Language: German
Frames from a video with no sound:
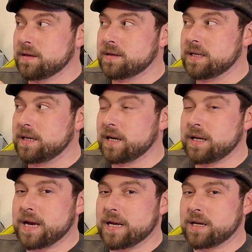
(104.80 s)

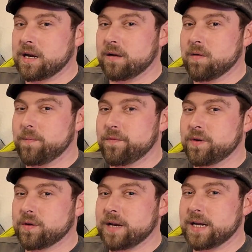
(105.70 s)
sicherlich ein
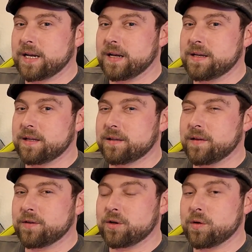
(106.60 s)
Klopfen oder ein Klingeln
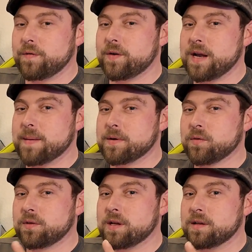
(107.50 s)
an der Tür vernehmen
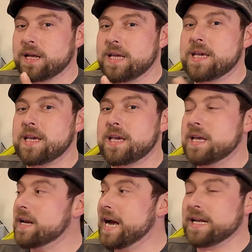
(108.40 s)
und dann kriege ich
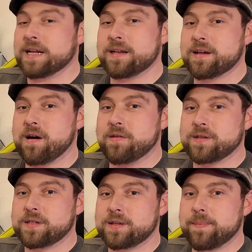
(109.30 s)
hier einen
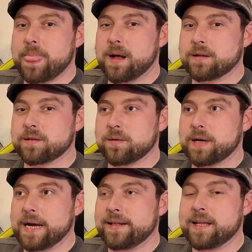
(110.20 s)
Gast, also
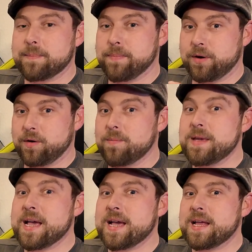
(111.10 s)
eigentlich
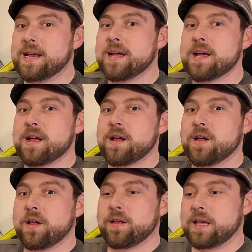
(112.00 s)
Premiere
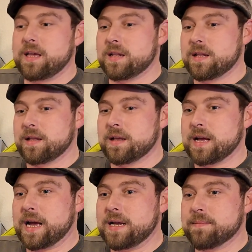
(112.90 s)
in
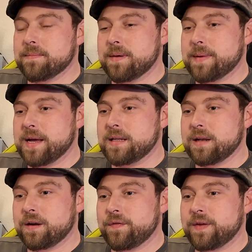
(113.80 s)
einem
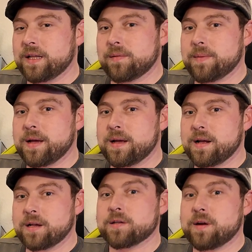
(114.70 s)
meiner Filme,
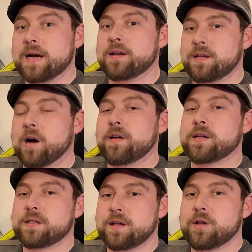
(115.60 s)
also
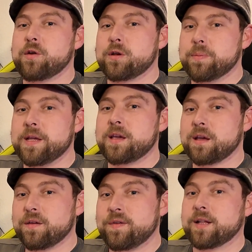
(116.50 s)

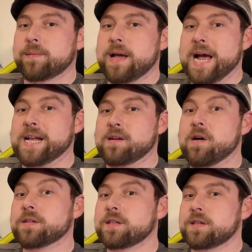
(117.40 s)
Jahresrückblickfilme, einen
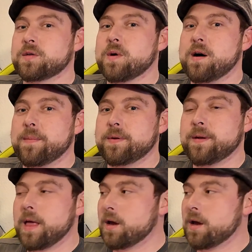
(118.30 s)
Gast zu haben.